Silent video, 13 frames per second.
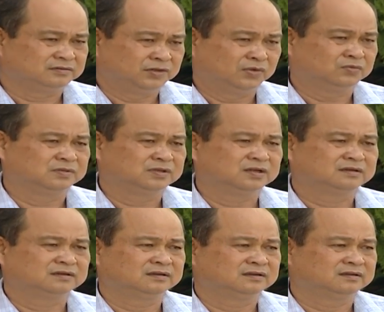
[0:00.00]
nhiều
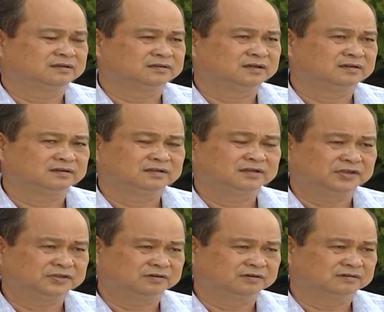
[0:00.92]
trên trên cái
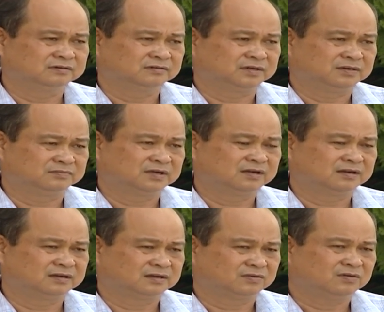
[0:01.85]
thị trường, và đồng
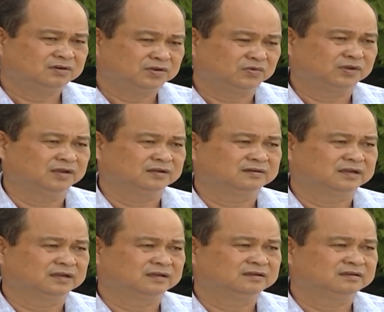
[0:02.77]
thời là có điều kiện
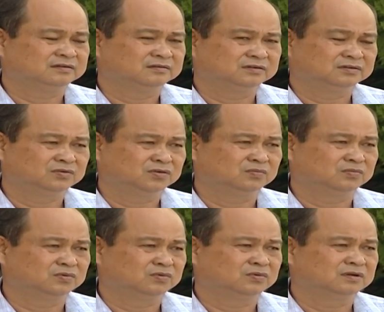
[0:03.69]
để người tiêu
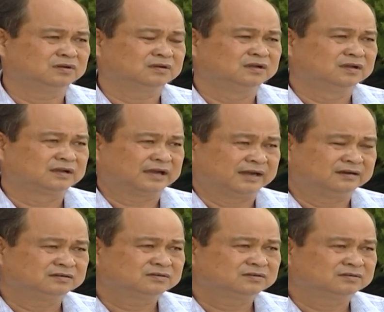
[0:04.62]
dùng của cả
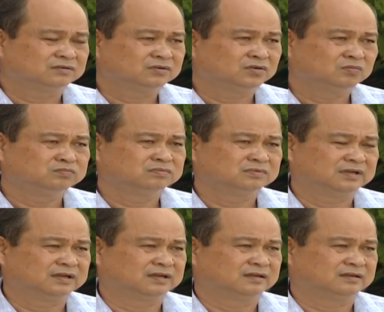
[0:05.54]
nước nói chung
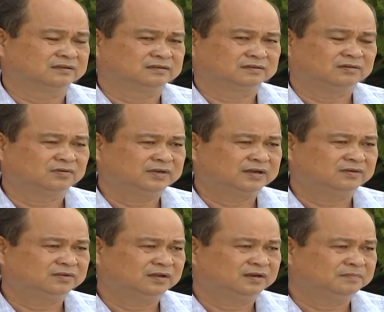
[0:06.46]
và Hậu Giang
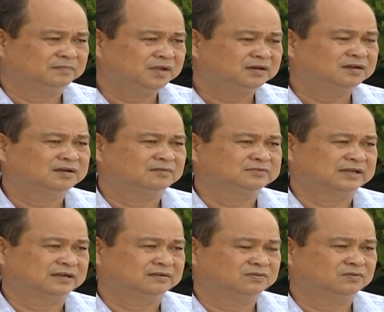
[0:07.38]
nói riêng là biết đến nông
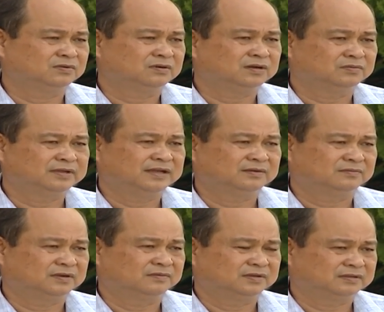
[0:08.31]
sản của Hậu
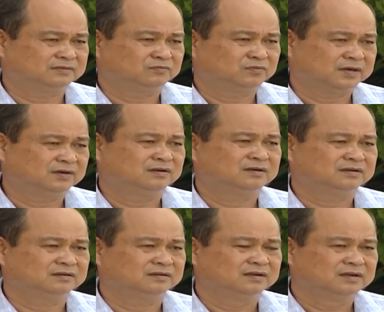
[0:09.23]
Giang, và qua đó
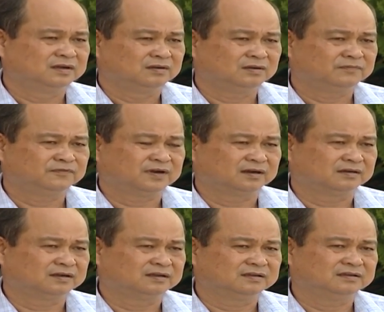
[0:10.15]
thì góp
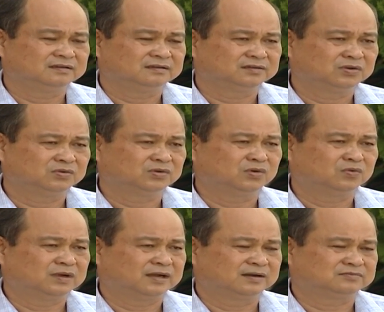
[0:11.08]
phần để tiêu
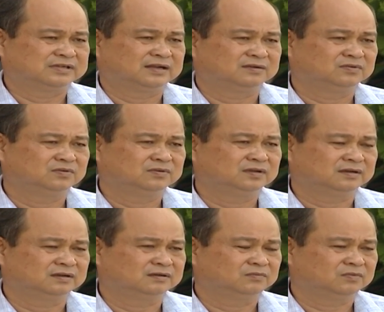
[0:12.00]
thụ hàng nông sản của Việt
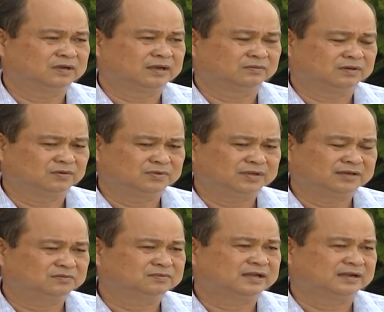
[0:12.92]
hàng Hậu
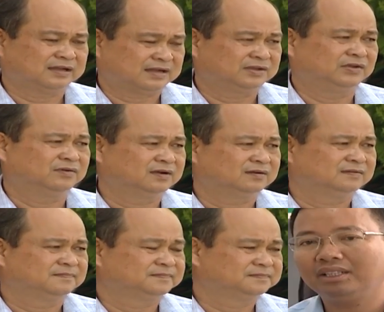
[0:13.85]
Giang chúng ta ngày càng nhiều hơn.
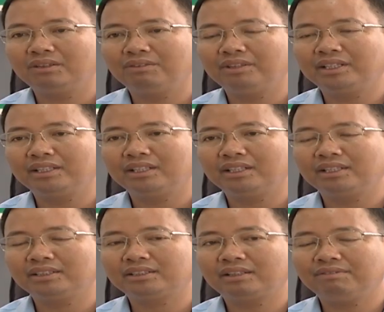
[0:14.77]
Đối với
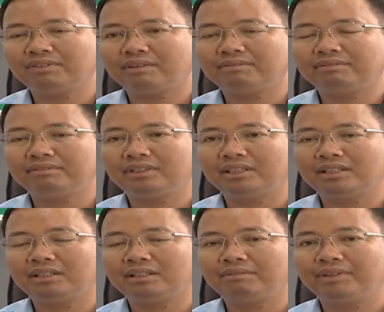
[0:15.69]
sản phẩm
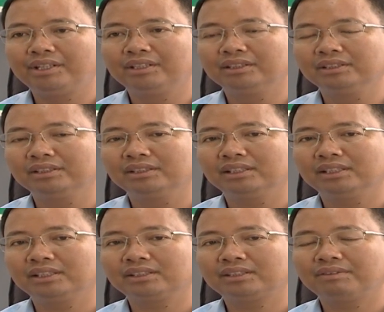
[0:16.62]
mía đường,
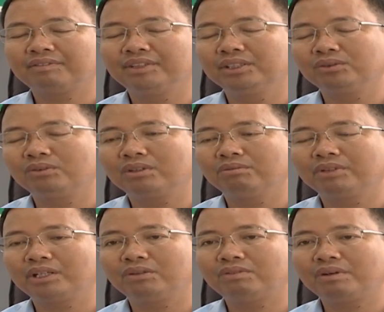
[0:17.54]
sản phẩm đường của
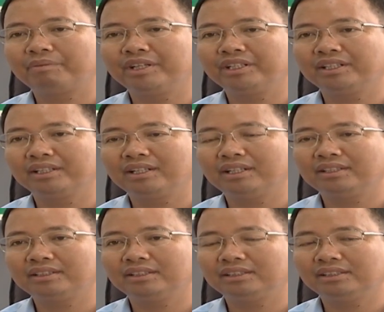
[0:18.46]
công ty cổ phần mía đường Cần
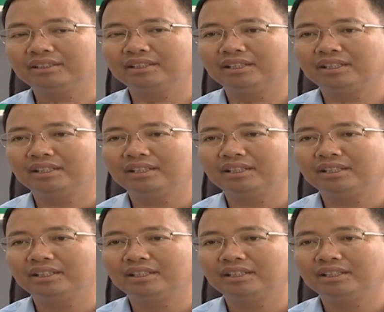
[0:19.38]
Thơ thì